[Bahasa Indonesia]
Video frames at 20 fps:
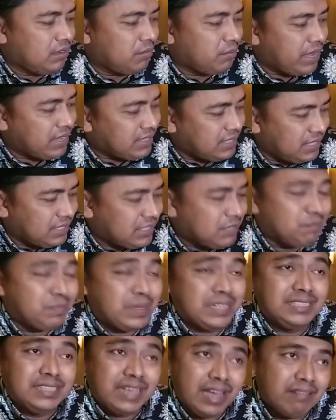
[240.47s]
Masih
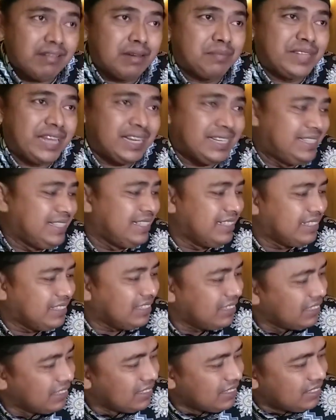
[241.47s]
sempat jawab
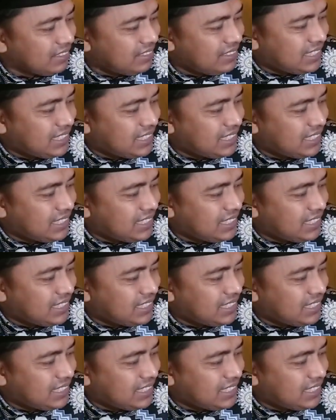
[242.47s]
tadi nih. Hmm.